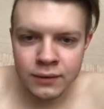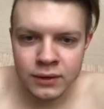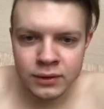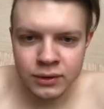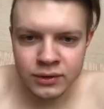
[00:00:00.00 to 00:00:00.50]

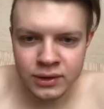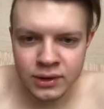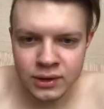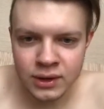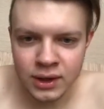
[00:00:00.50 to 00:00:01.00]

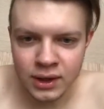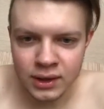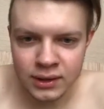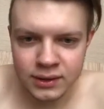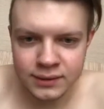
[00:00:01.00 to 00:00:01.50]
Фитсокси
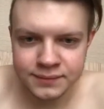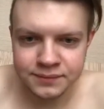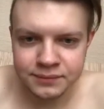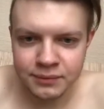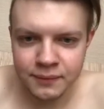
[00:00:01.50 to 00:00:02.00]
когда?
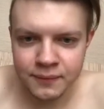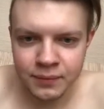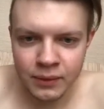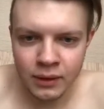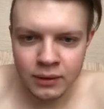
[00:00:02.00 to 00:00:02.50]

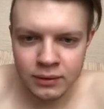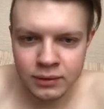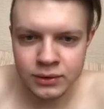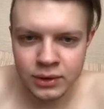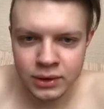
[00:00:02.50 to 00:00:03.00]

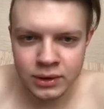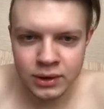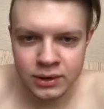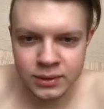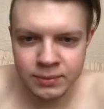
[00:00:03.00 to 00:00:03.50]
Ну, слушай,
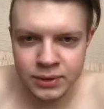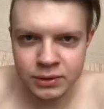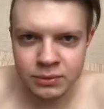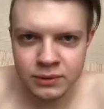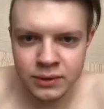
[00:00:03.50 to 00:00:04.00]
на днях
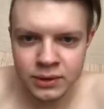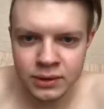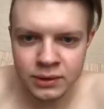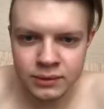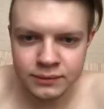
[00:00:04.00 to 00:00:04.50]
запишем,
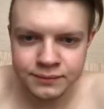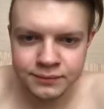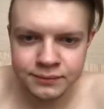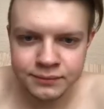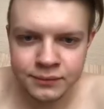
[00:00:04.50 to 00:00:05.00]
наверное.
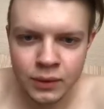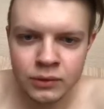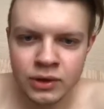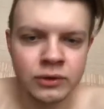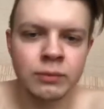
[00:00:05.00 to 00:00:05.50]

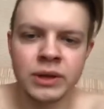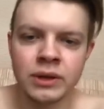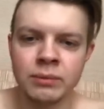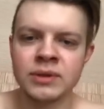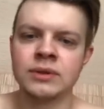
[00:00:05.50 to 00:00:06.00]
Но ну, он сейчас
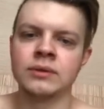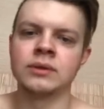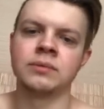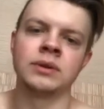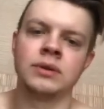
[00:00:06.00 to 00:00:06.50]
куплет
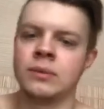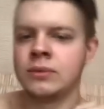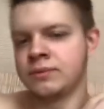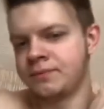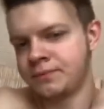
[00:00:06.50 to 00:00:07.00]
дописывает,
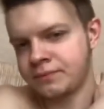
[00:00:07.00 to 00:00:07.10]
поэтому...